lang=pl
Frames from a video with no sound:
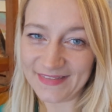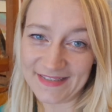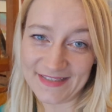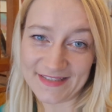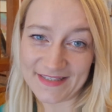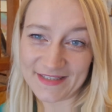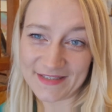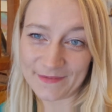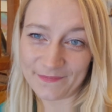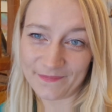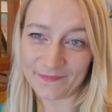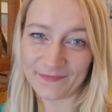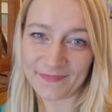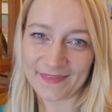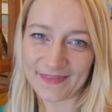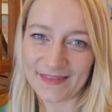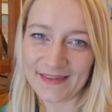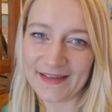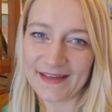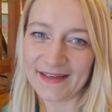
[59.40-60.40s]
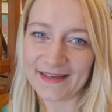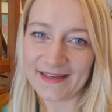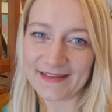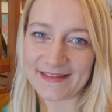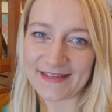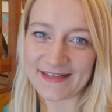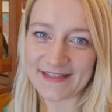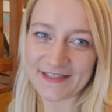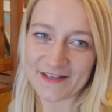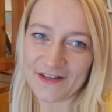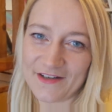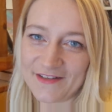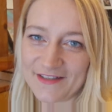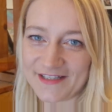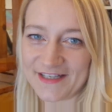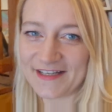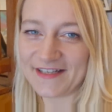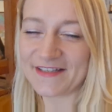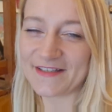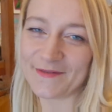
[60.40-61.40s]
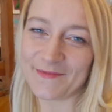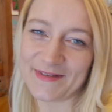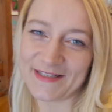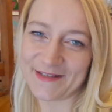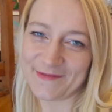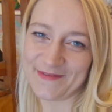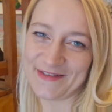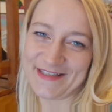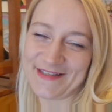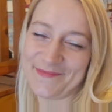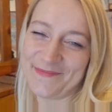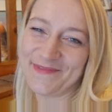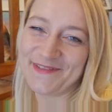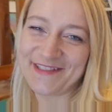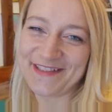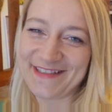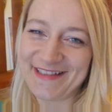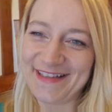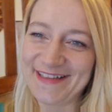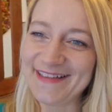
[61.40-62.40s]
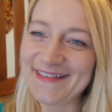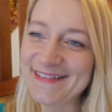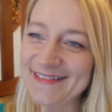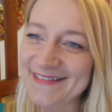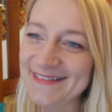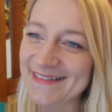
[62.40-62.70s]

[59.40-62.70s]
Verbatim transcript: nic. Ja na razie kończę i zobaczymy się później.